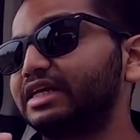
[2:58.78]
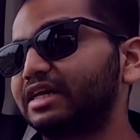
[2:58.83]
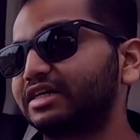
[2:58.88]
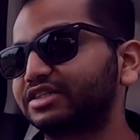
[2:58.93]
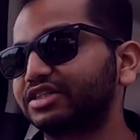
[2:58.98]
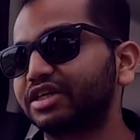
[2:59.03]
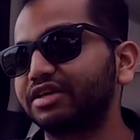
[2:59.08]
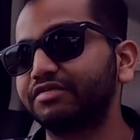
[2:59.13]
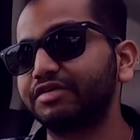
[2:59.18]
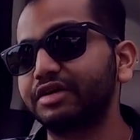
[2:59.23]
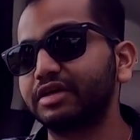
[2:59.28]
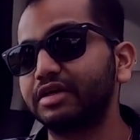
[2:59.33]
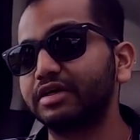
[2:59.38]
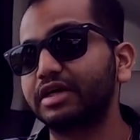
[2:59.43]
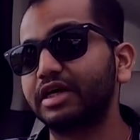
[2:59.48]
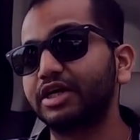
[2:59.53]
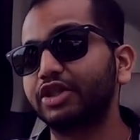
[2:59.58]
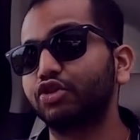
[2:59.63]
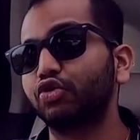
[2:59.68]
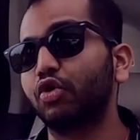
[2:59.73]
लग्जरी
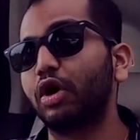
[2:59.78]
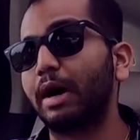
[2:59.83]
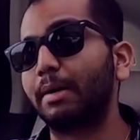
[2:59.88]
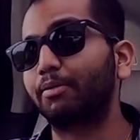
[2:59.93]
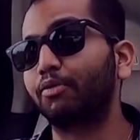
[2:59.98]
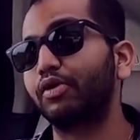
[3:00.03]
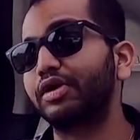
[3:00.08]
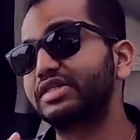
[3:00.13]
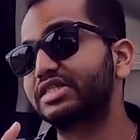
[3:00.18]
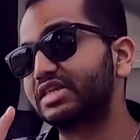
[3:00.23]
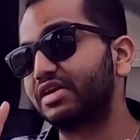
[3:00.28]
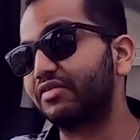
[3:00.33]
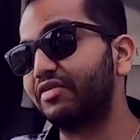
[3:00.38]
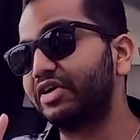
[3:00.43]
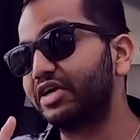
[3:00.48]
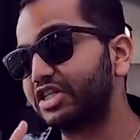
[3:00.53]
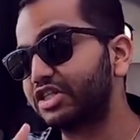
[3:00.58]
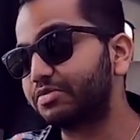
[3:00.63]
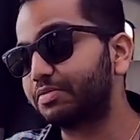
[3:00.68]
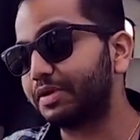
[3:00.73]
वेरियंट खरीदते हो आपको एक
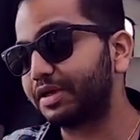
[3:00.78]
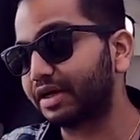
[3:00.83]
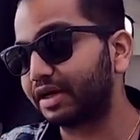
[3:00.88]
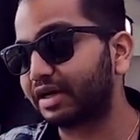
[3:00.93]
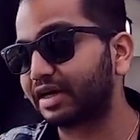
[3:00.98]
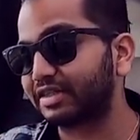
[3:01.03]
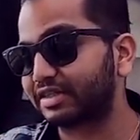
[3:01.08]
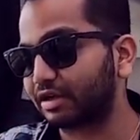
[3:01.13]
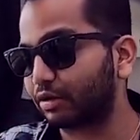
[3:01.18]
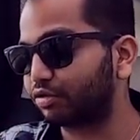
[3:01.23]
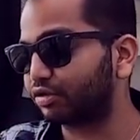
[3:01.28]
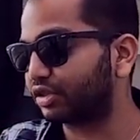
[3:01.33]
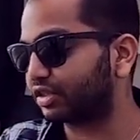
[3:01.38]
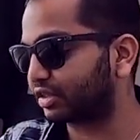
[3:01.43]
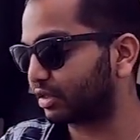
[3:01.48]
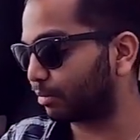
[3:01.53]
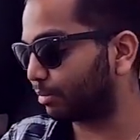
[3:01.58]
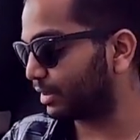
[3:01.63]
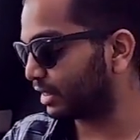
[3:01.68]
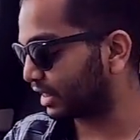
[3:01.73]
सेवनटीन स्पीकर का साउंड
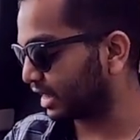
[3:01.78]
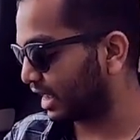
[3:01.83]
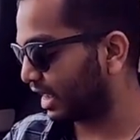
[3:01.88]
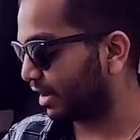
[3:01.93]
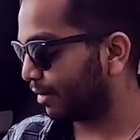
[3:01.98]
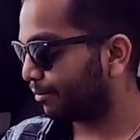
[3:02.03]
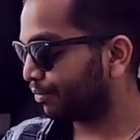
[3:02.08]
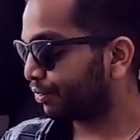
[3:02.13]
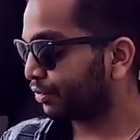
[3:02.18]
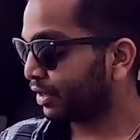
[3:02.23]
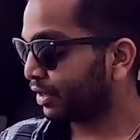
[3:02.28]
सिस्टम मिलता है